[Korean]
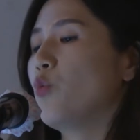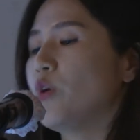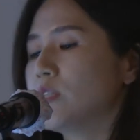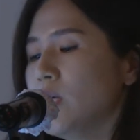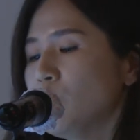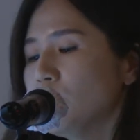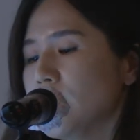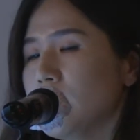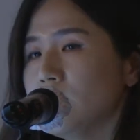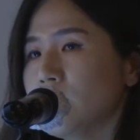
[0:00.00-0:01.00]
위 참고
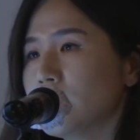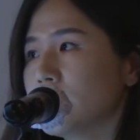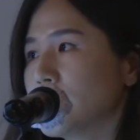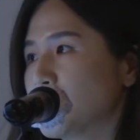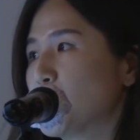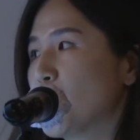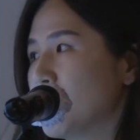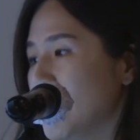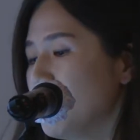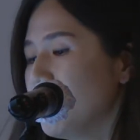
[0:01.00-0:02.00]
사항들을 좀
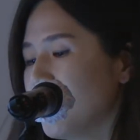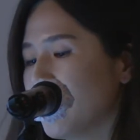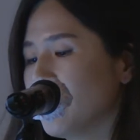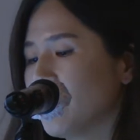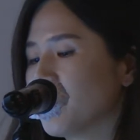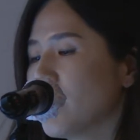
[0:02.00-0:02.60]
종합을 해보면요.